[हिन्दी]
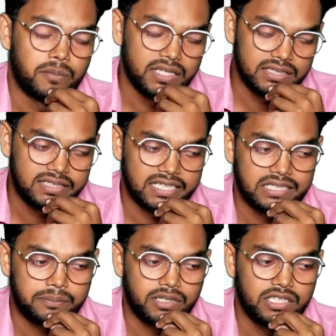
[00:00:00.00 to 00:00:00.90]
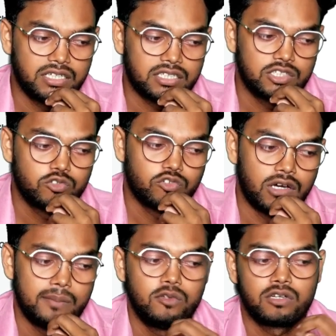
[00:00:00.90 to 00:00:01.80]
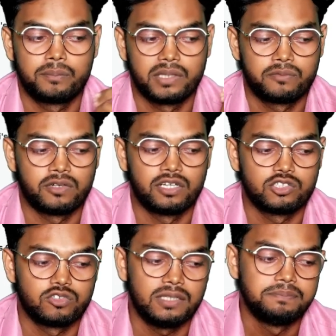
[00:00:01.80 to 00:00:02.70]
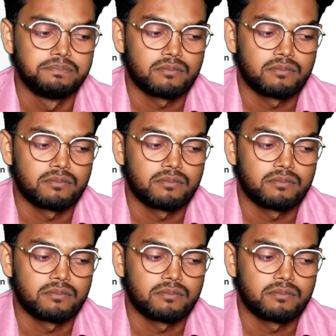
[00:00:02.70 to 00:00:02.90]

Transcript: बढ़िया से एक्सेप्ट नहीं करते हो तो हम लोग अपना फंड जो है